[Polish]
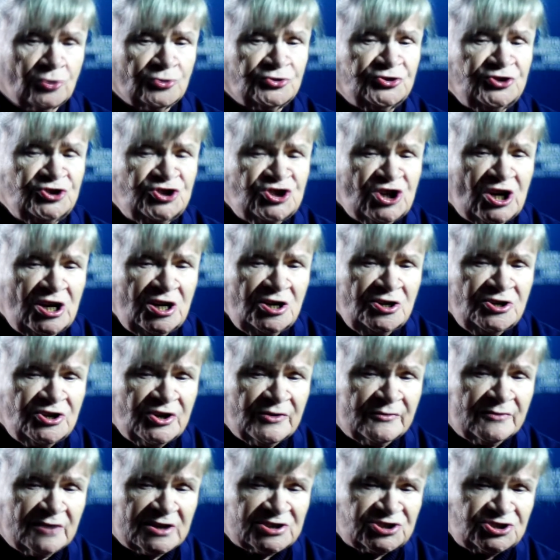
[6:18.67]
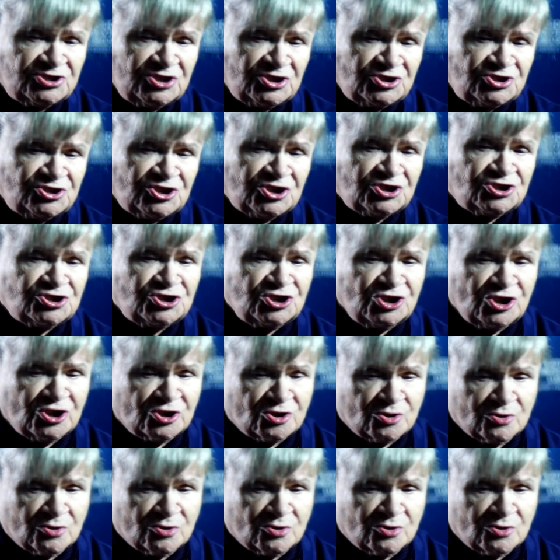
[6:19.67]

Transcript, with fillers: oddzielnie właśnie dzieci